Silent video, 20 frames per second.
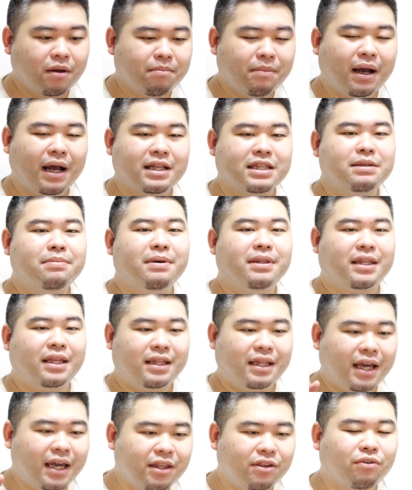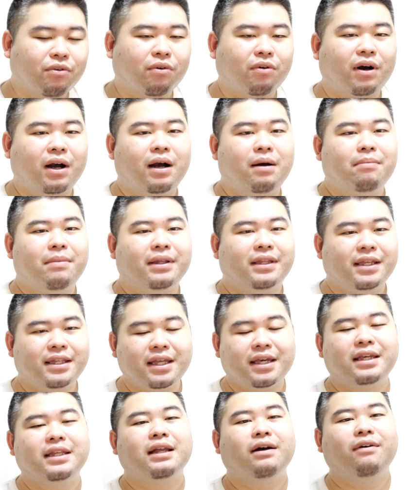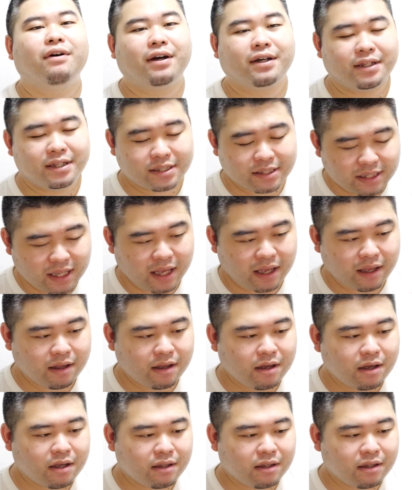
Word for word: まあ、集めてないとこが、まあ、出てきたわけですね。